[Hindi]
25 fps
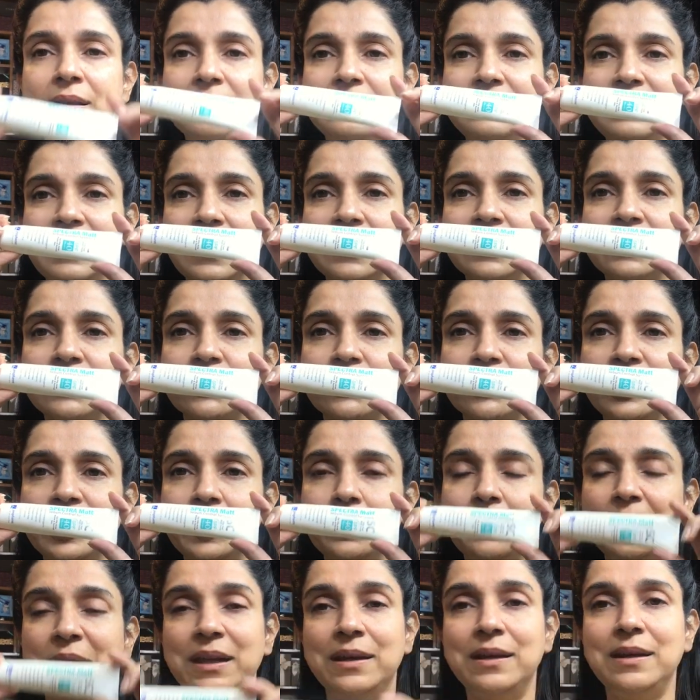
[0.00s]
सनस्क्रीन
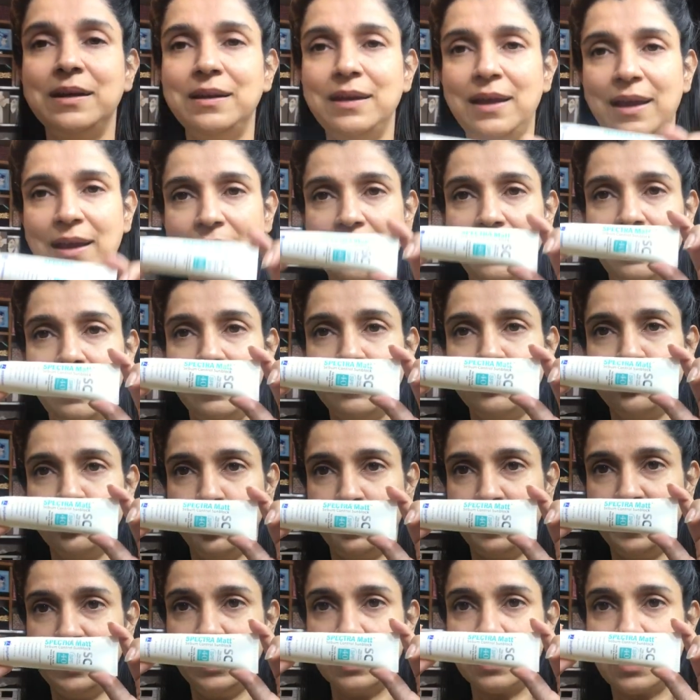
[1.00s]
मेरी है जो
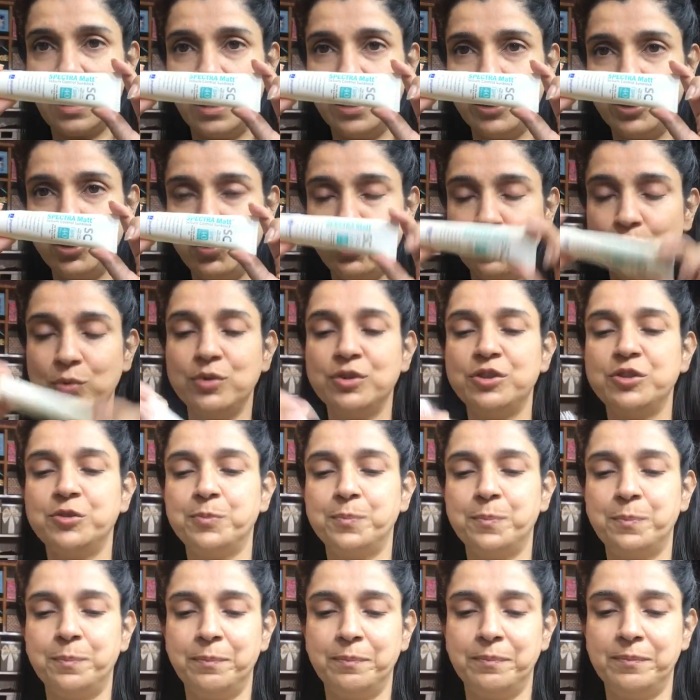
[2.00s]
अभी लगा रही हूँ
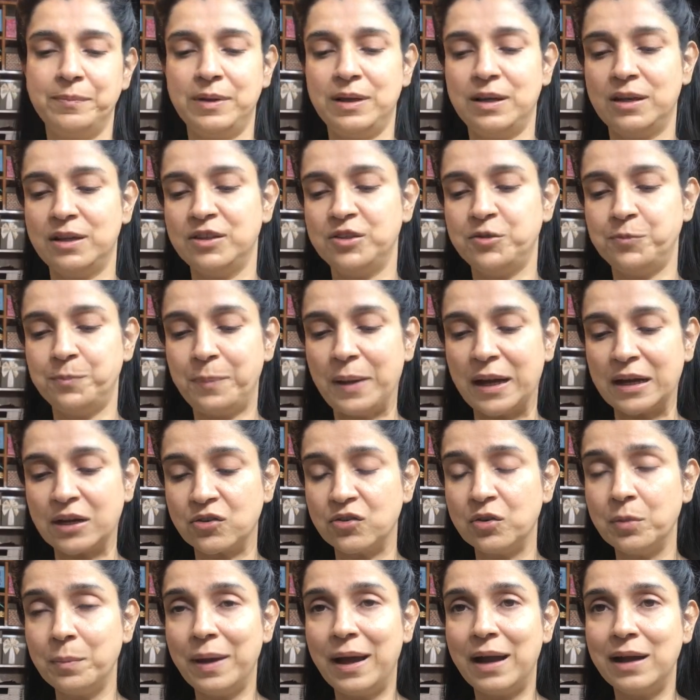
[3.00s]

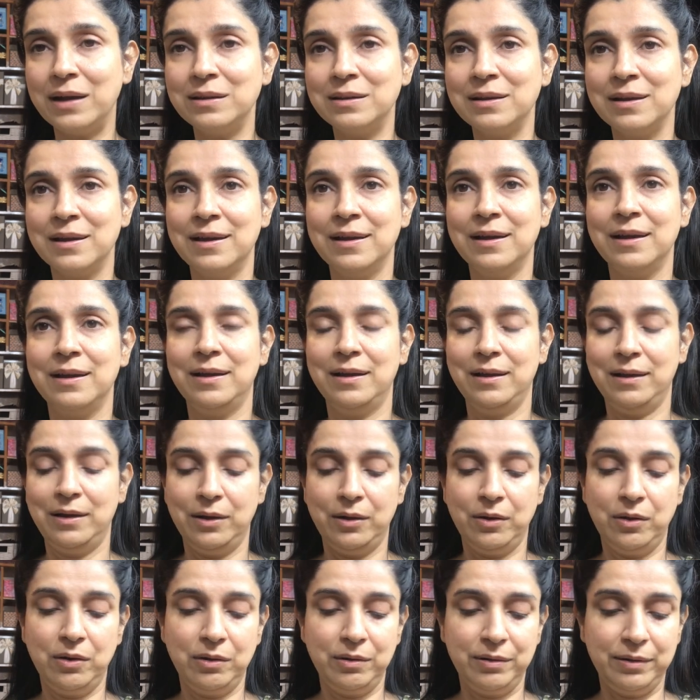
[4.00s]
स्पेक्ट्रमैट
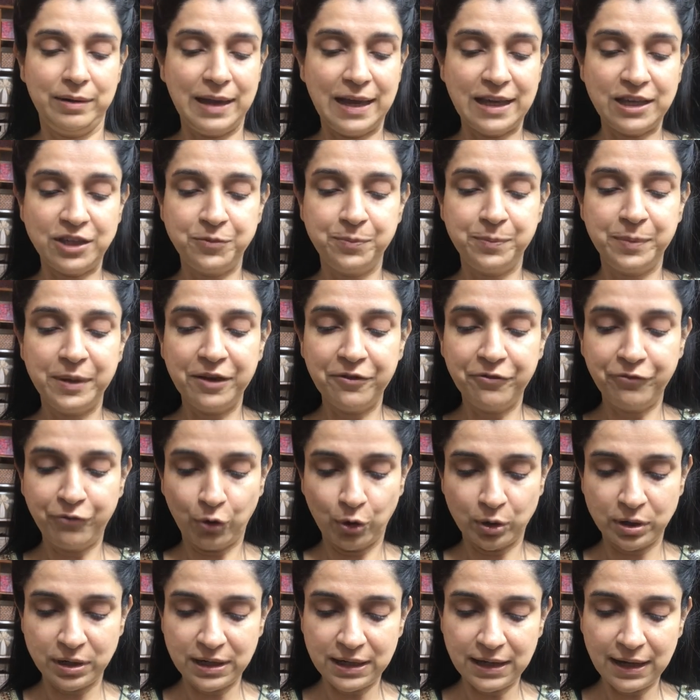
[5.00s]
एस पी एफ
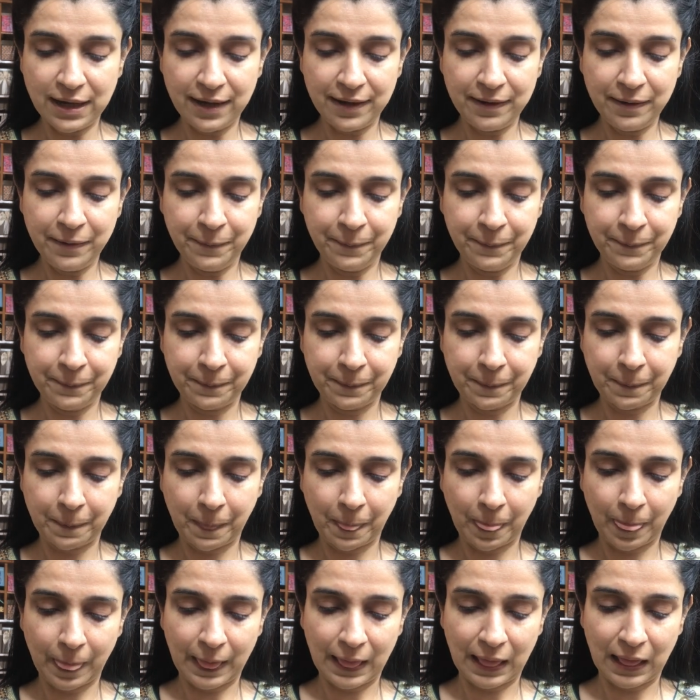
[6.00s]
फोर्टी है
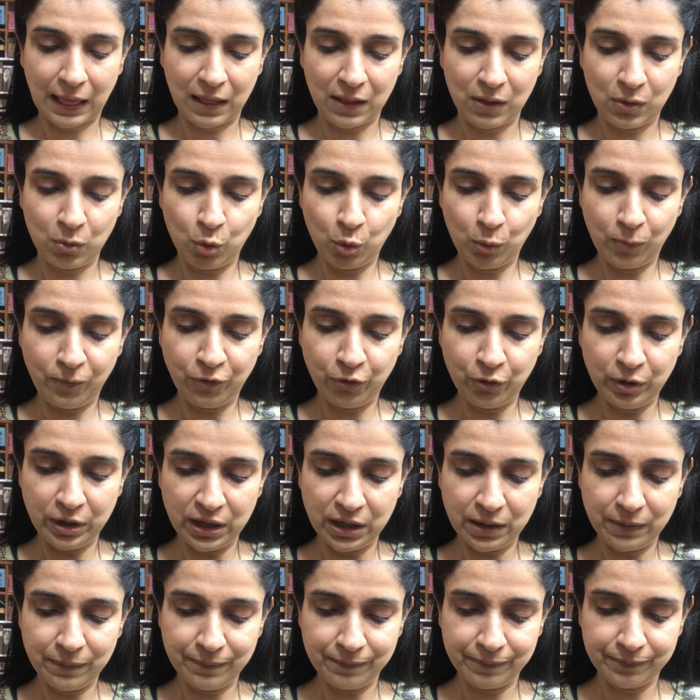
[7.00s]

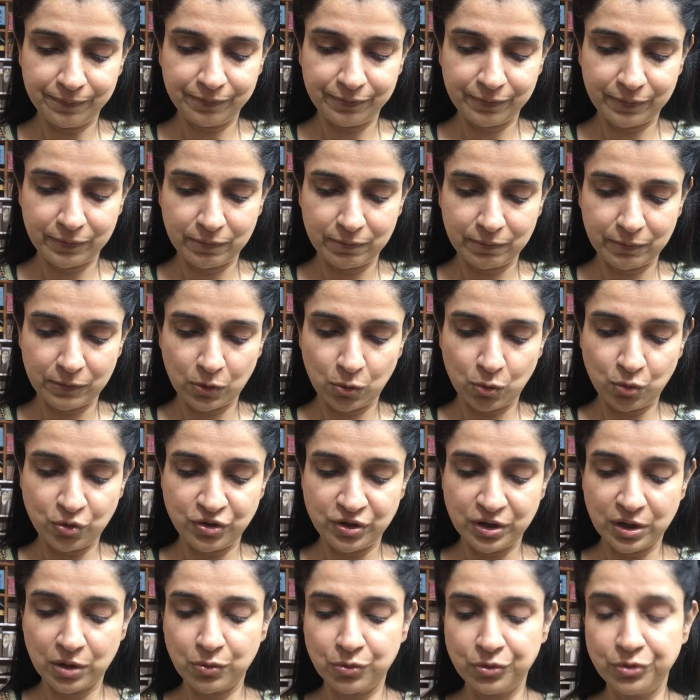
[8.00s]
होपफुली
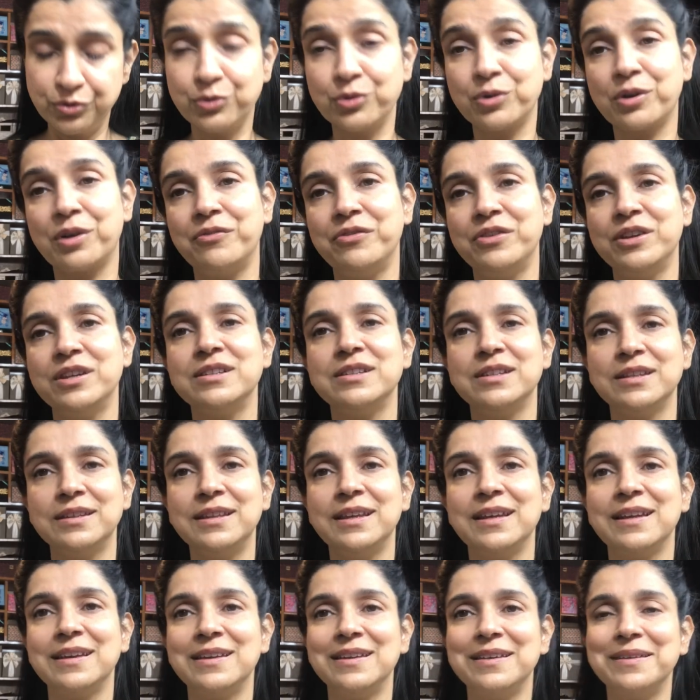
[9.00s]
कुछ ना कुछ तो कवरेज ये
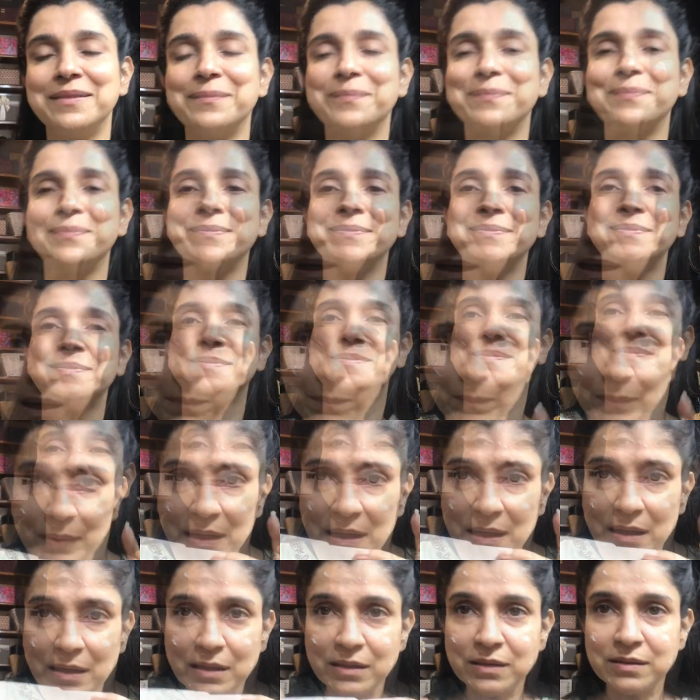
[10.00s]
देगी मैंने
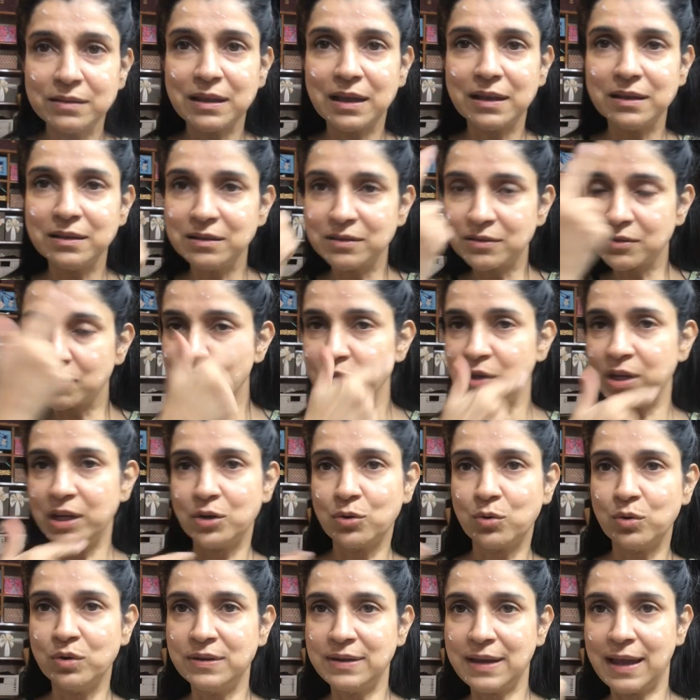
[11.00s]
अपनी सनस्क्रीन
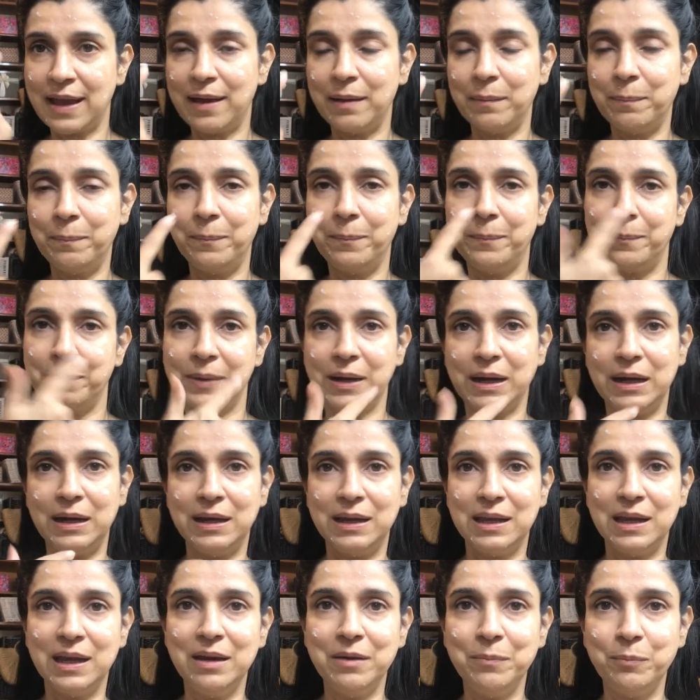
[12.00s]
को टैप कर
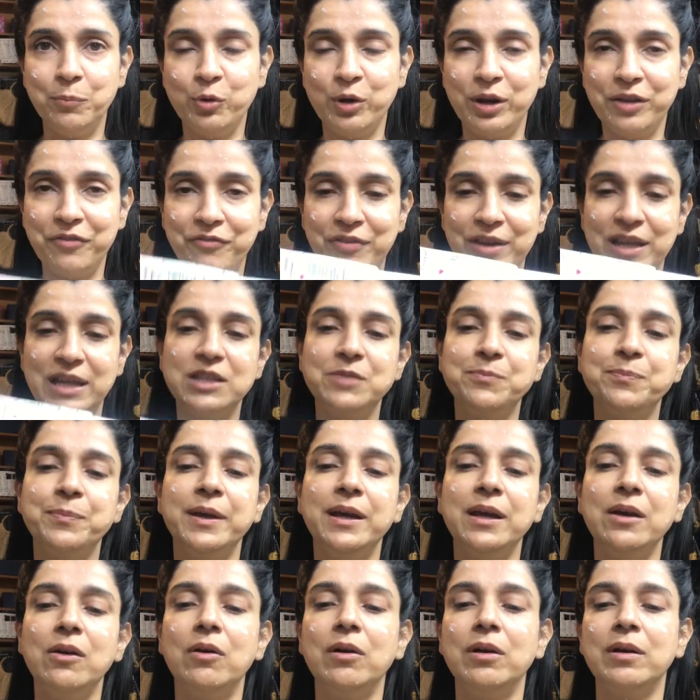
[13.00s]
लिया है पूरे फेस
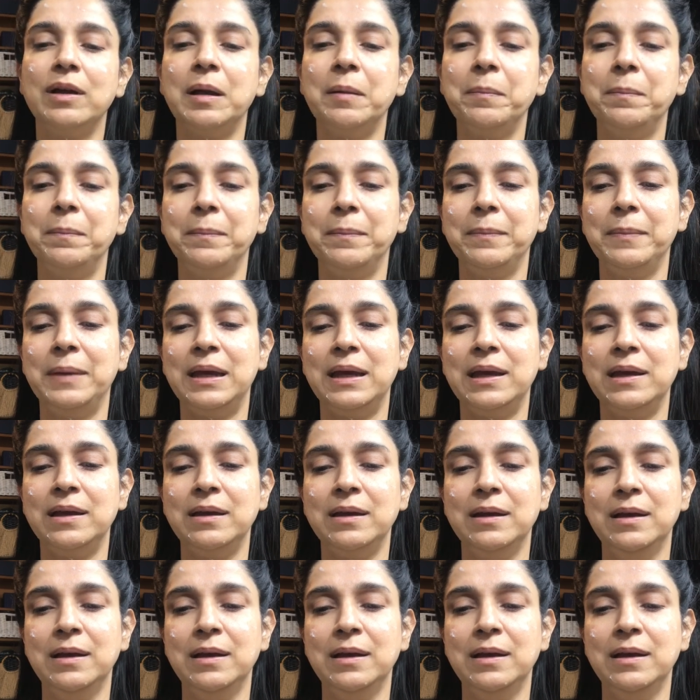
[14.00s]
पे और अब मैं